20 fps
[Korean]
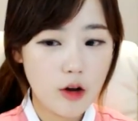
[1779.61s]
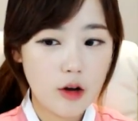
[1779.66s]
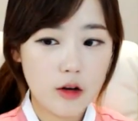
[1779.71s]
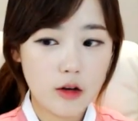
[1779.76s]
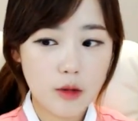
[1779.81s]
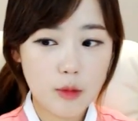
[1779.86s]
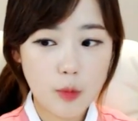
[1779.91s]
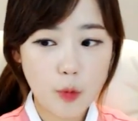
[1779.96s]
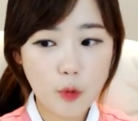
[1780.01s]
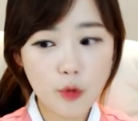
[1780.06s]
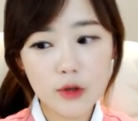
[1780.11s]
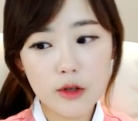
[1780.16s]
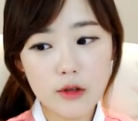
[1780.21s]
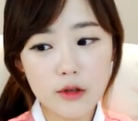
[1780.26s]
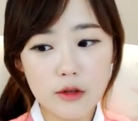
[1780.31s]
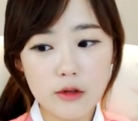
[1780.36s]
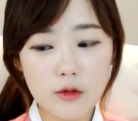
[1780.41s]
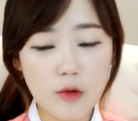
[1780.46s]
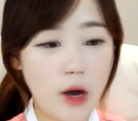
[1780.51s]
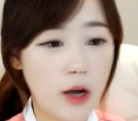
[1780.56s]
그러니까
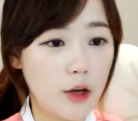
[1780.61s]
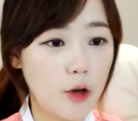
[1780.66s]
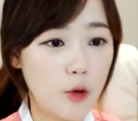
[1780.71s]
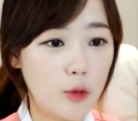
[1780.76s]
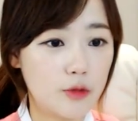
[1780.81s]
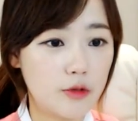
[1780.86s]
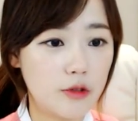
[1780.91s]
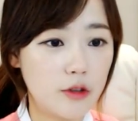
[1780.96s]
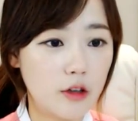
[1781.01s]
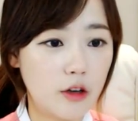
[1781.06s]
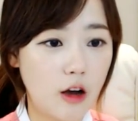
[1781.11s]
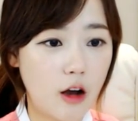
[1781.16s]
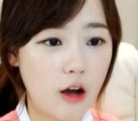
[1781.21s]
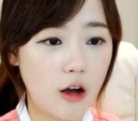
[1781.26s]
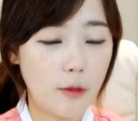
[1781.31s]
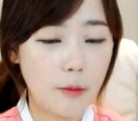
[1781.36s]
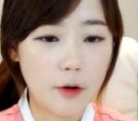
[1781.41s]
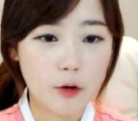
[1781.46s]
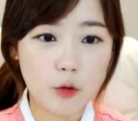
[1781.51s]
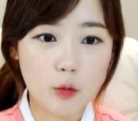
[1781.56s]
본인들은 관계 없으니까
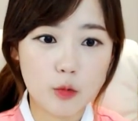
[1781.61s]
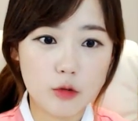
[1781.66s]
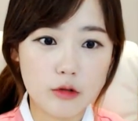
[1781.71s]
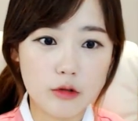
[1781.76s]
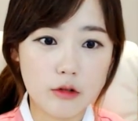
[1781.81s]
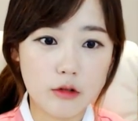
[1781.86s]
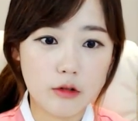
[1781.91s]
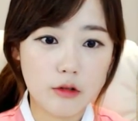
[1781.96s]
막 이러면서